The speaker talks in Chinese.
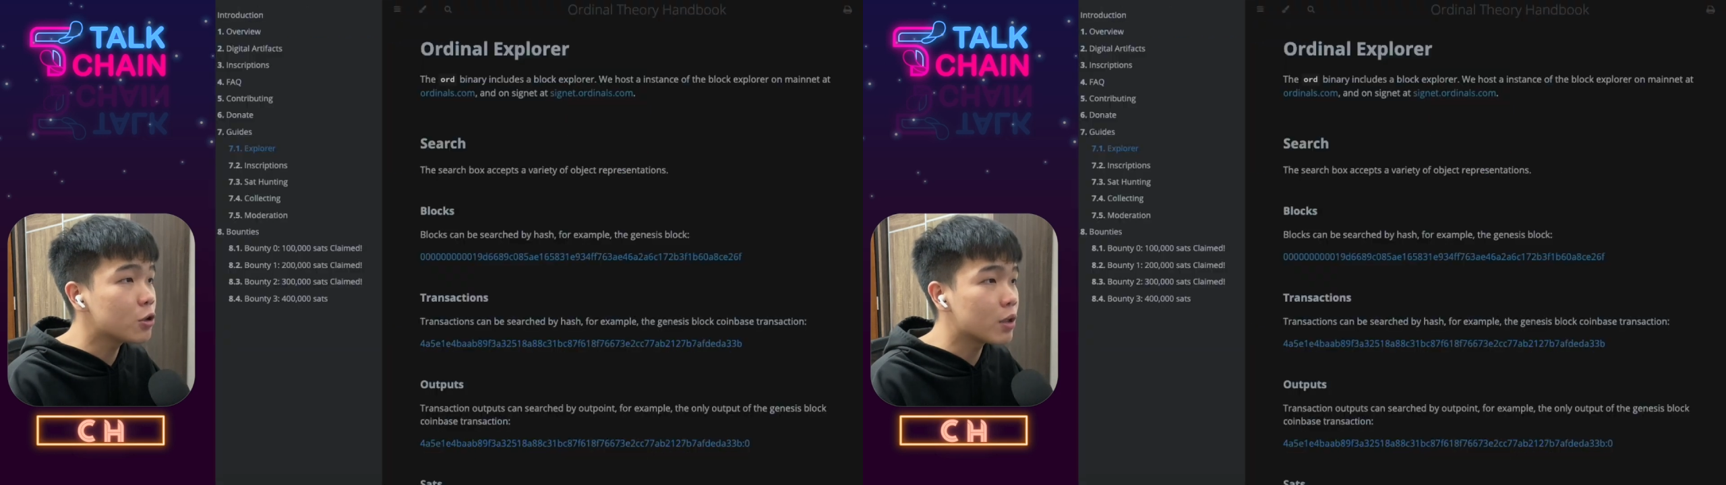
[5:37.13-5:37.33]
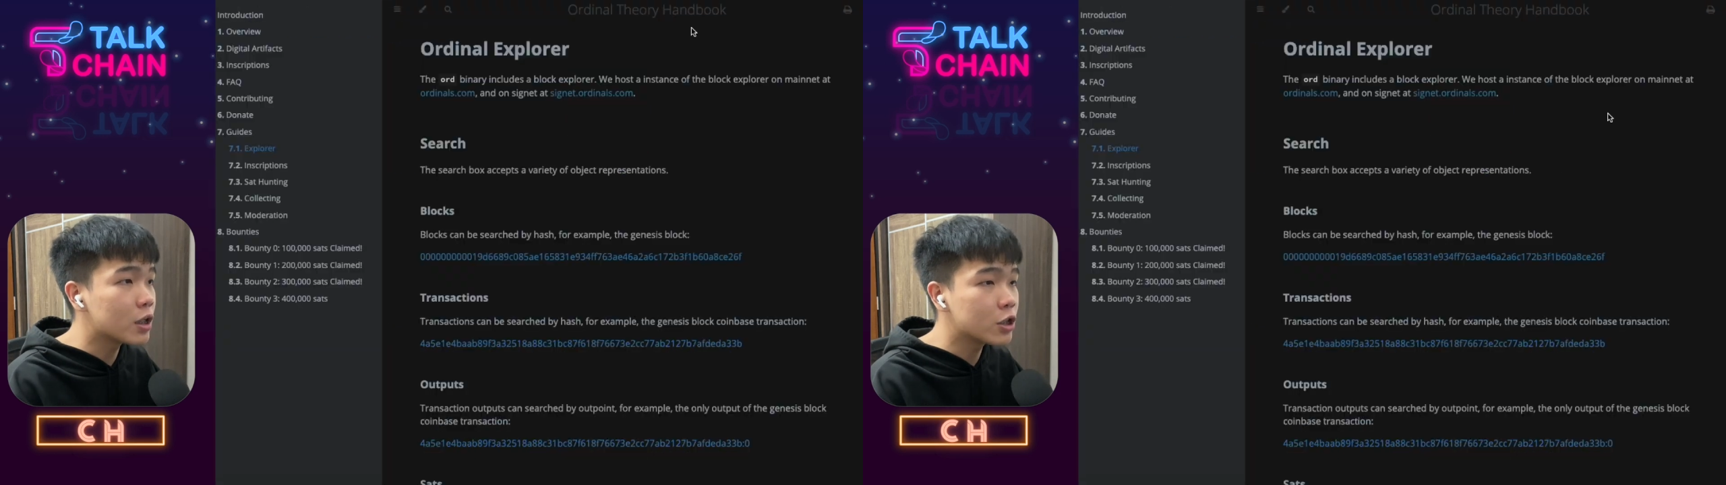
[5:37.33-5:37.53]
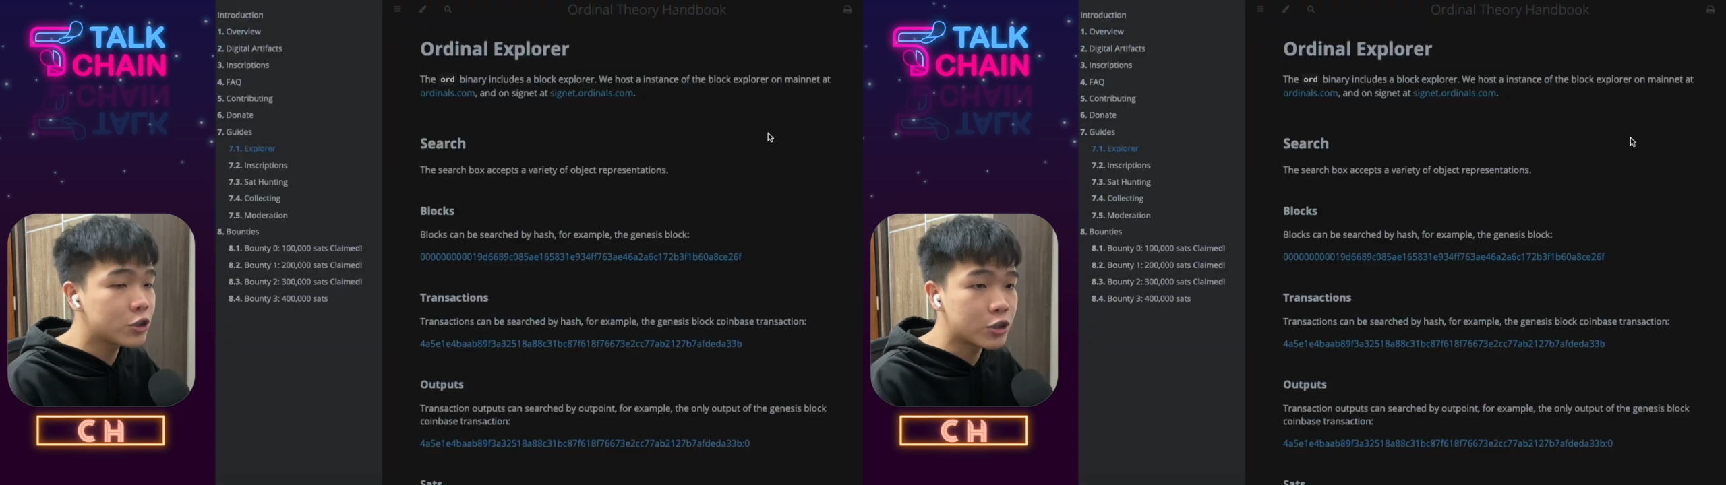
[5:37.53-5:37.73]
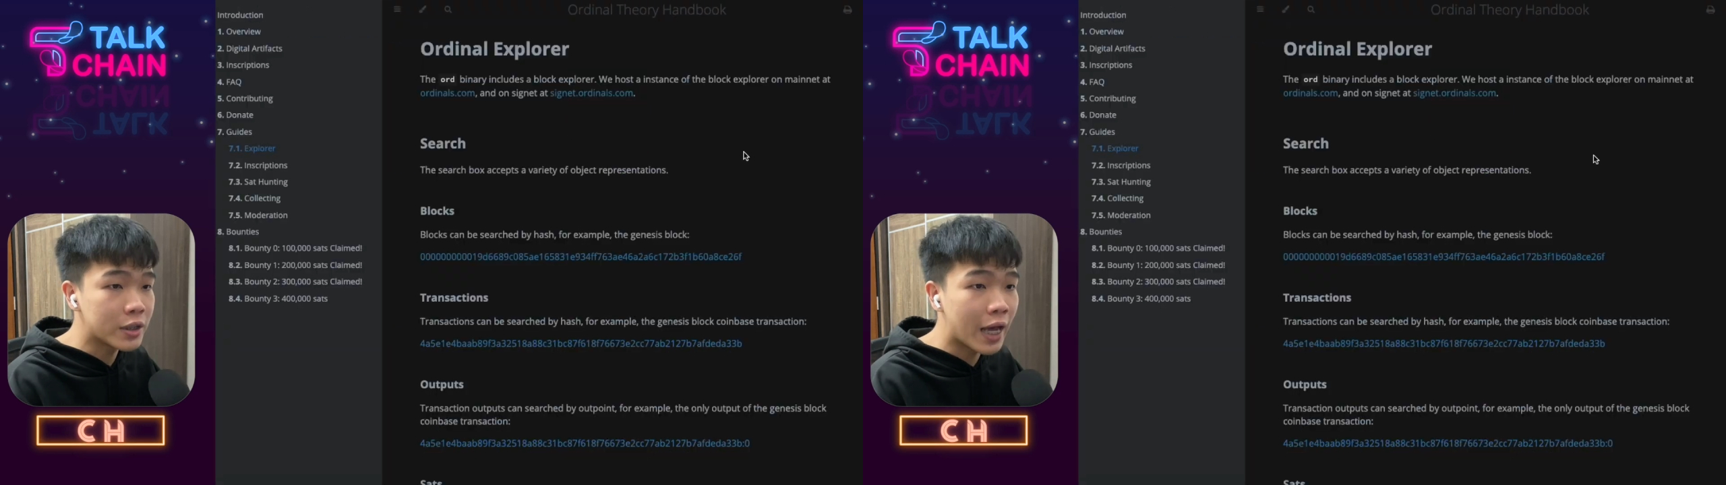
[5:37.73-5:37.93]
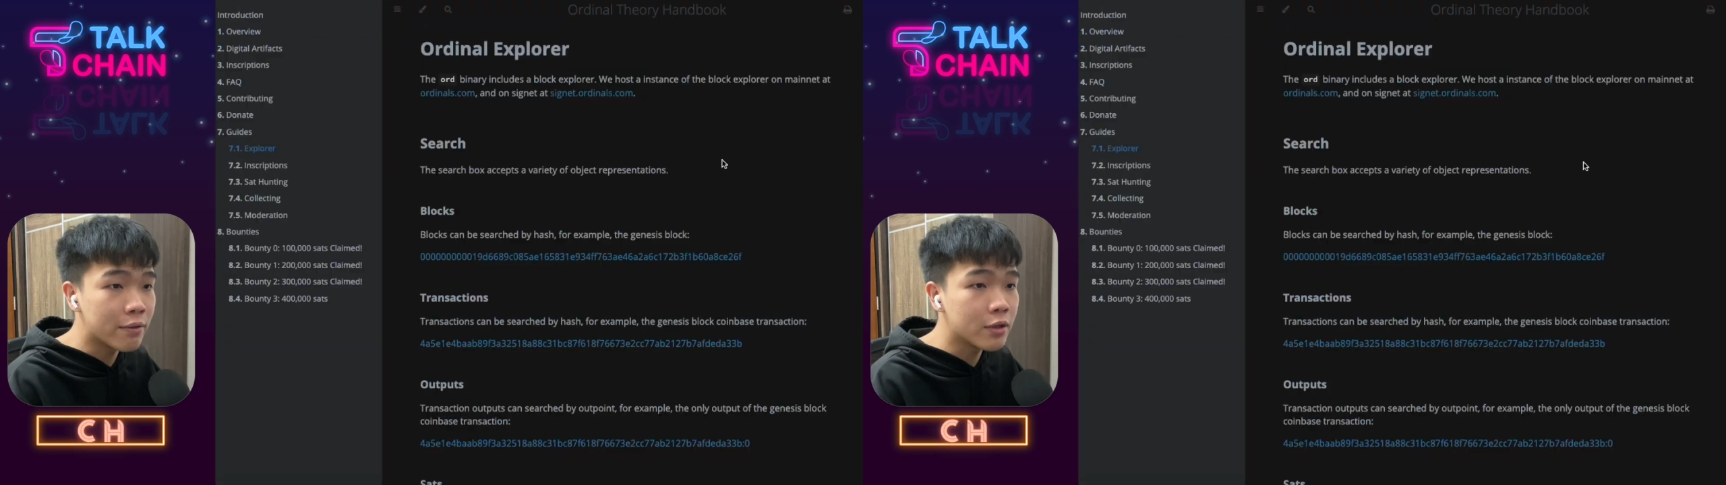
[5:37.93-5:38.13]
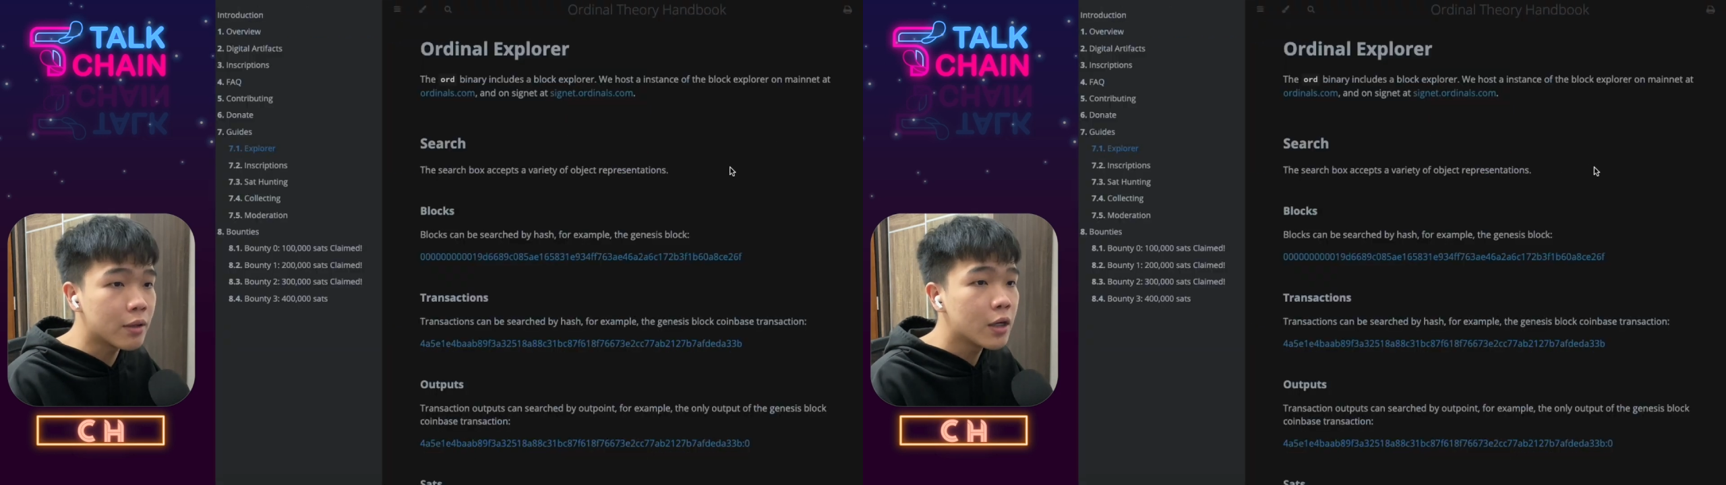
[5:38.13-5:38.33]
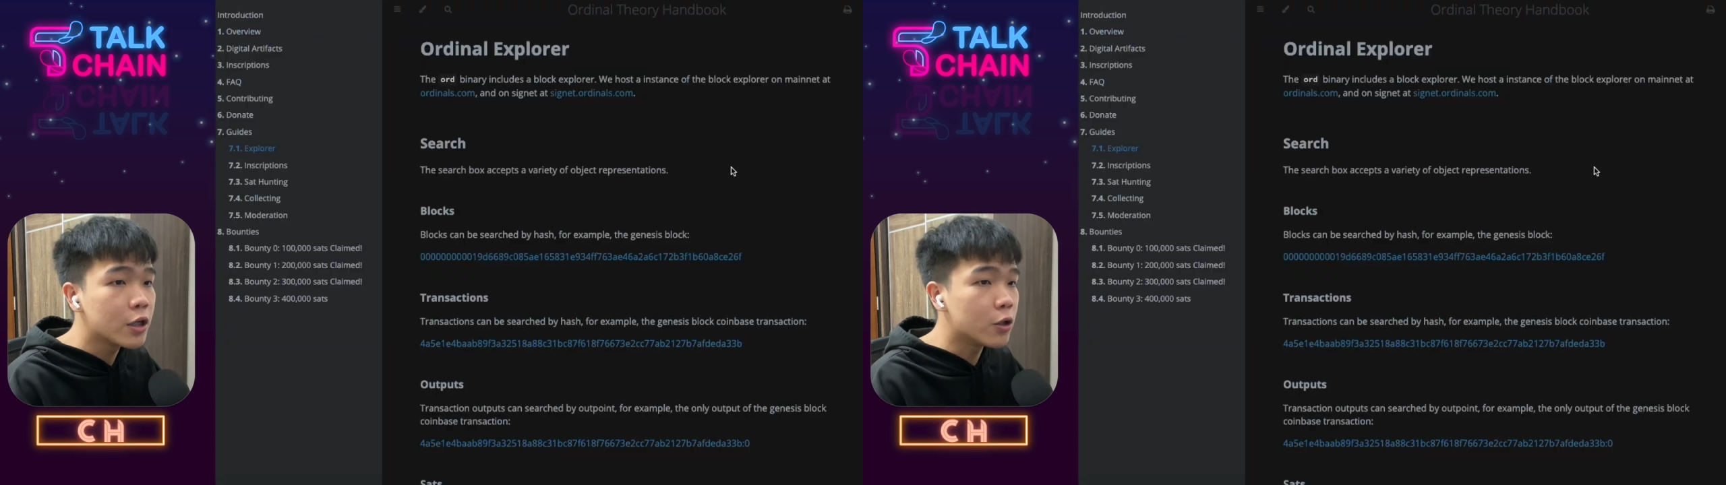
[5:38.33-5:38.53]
有一个指南的，